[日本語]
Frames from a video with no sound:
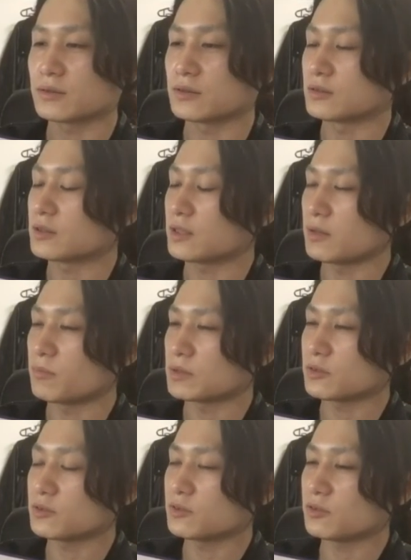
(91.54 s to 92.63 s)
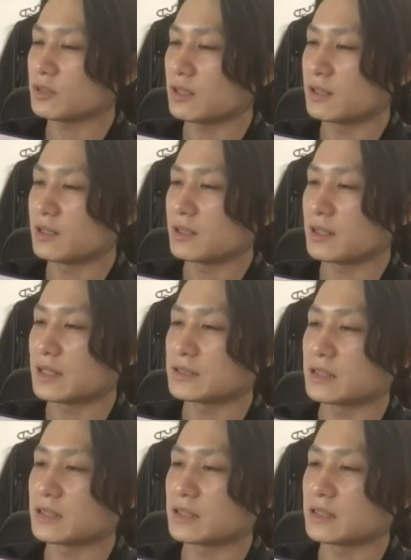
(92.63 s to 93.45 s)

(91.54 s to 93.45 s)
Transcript: ていうんですかね、まあ、そういうような、えー、